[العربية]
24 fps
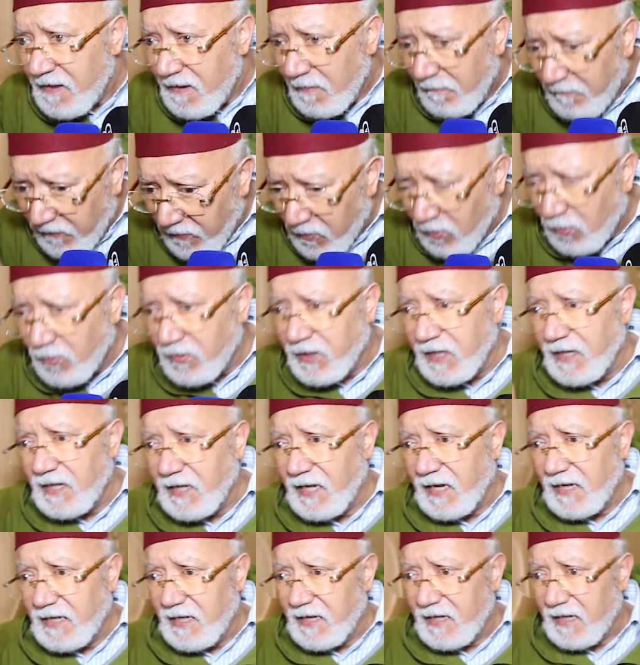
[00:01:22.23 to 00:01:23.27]
مفروضين
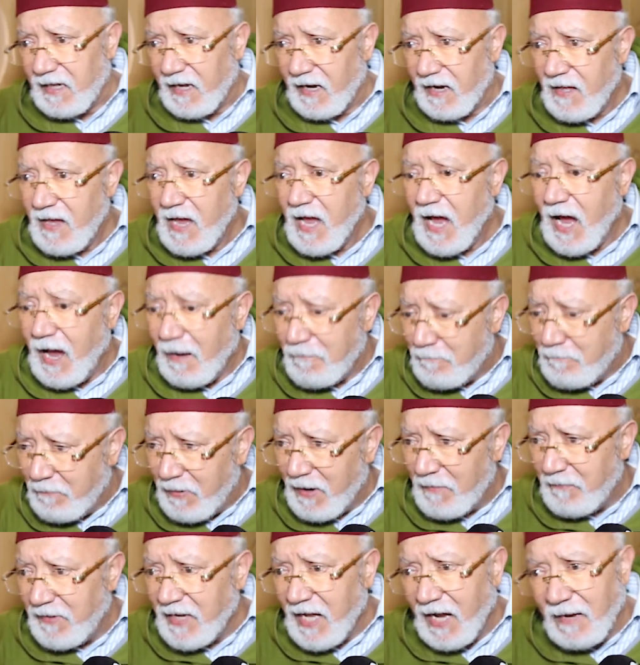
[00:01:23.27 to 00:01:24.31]
علينا
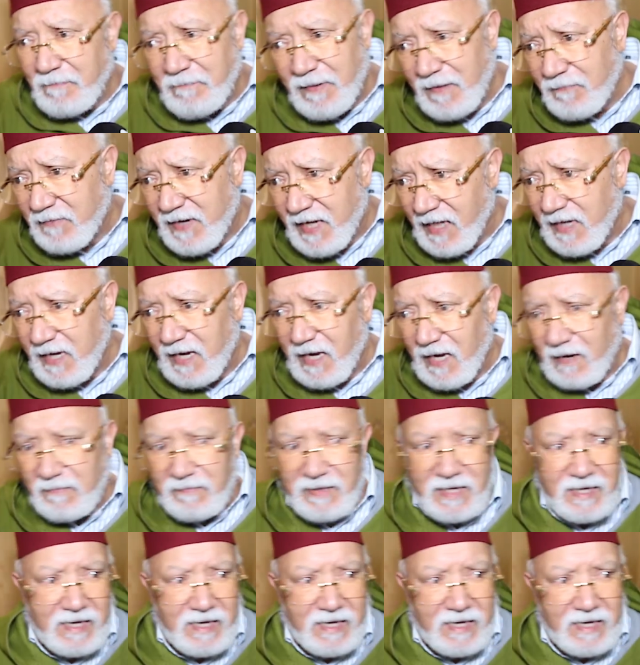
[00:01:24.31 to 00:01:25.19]
حبه من حب ام كريهه من